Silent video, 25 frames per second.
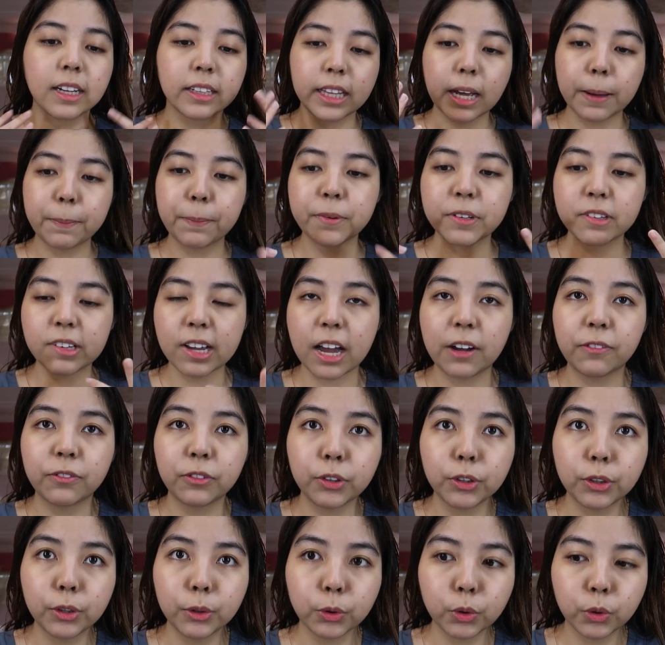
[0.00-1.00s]
Tapos,
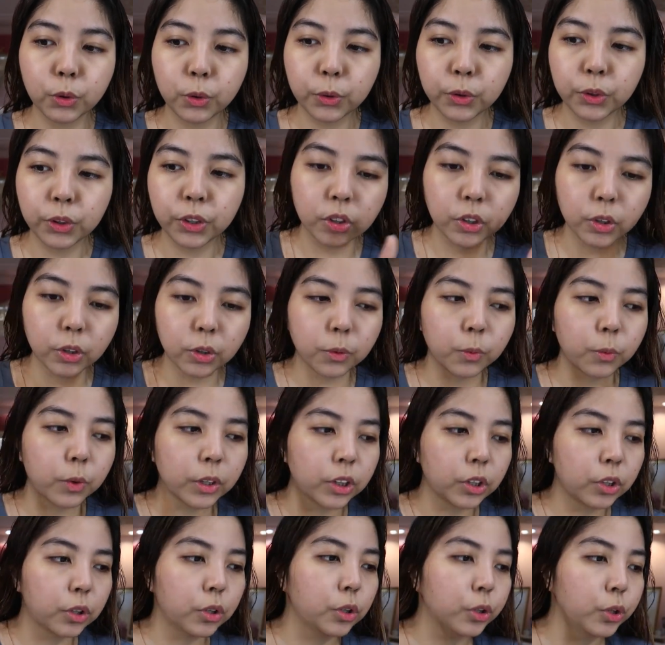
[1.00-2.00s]
after ng toner, your,
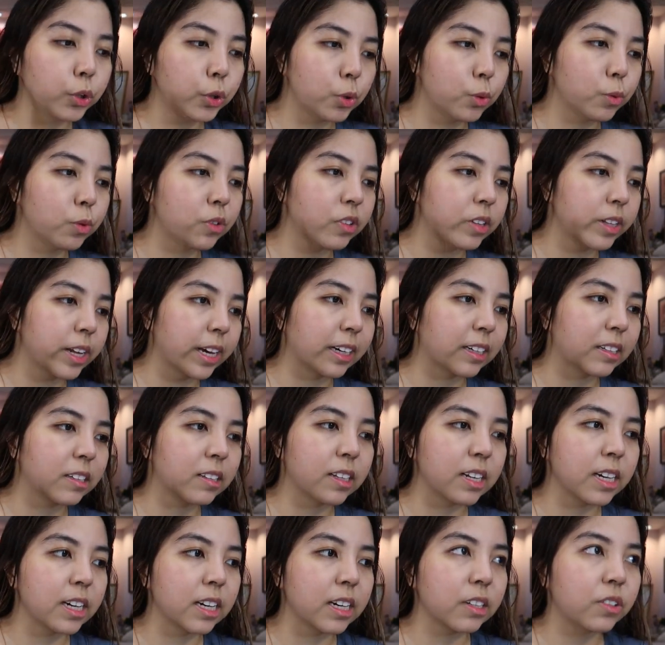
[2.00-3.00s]
what you'll use
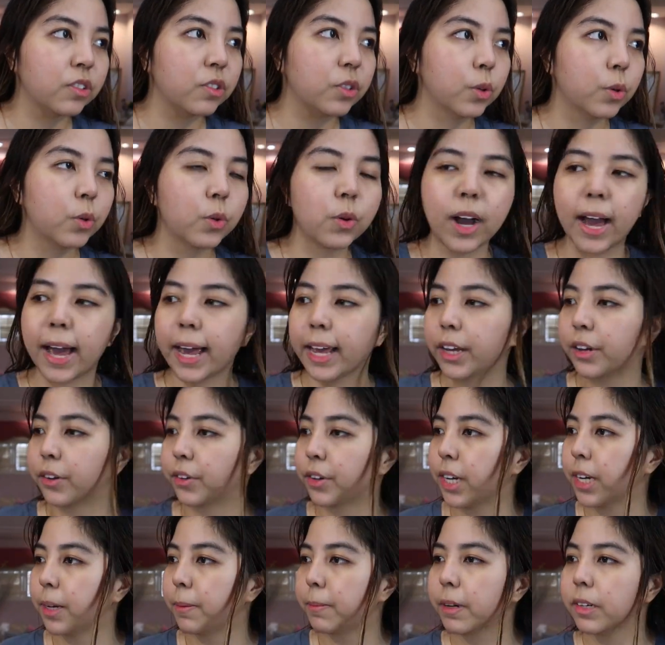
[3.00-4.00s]
next is yung eye
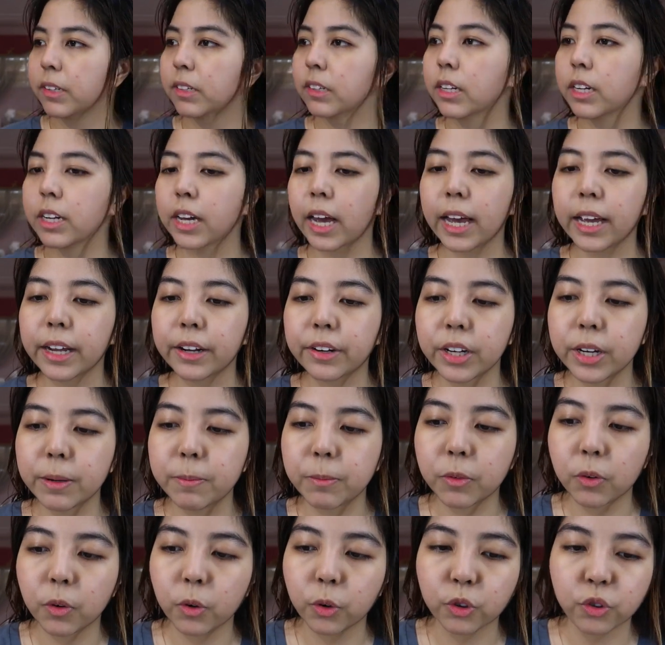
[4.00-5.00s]
cream. Nasaan yung eye
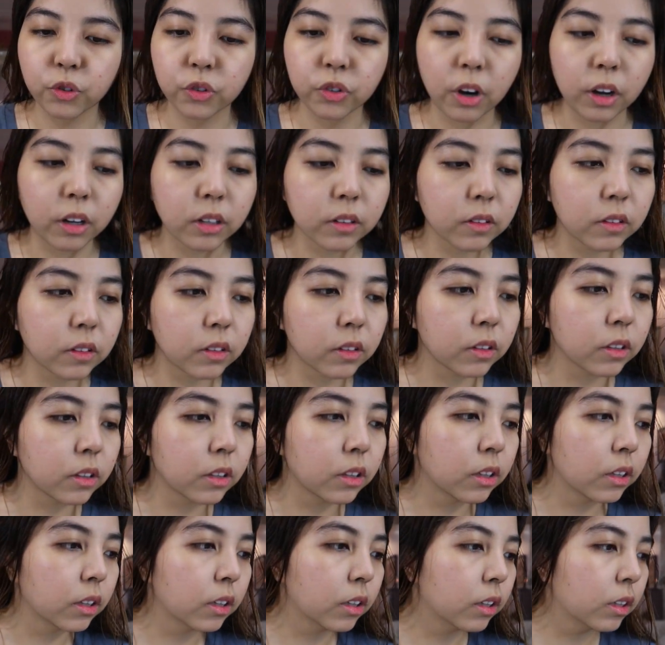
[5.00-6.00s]
cream ko? Shocks.
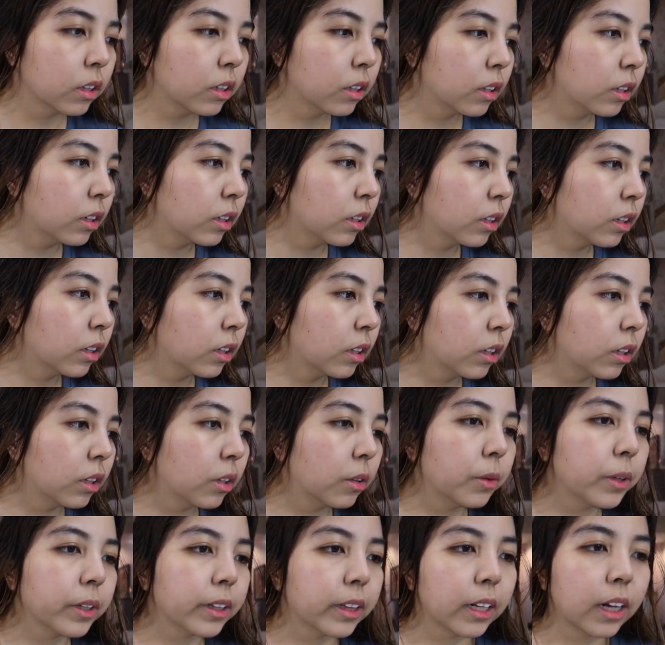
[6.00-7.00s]

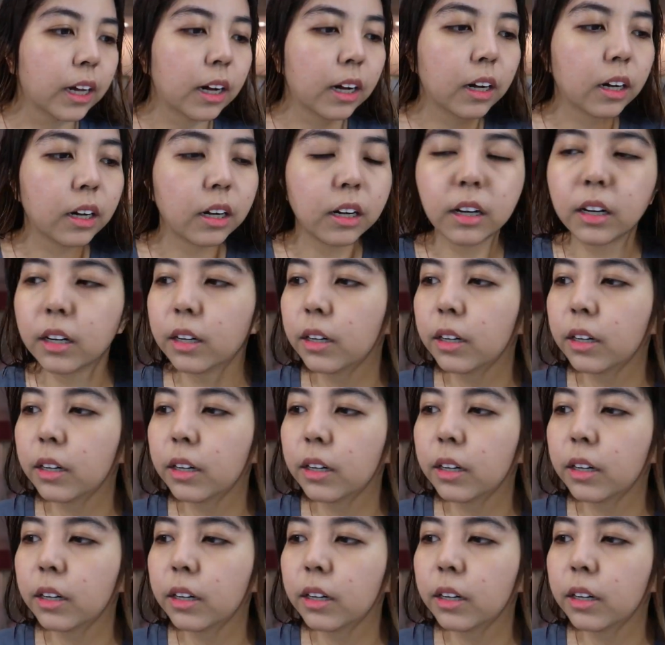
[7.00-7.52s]
Wait lang.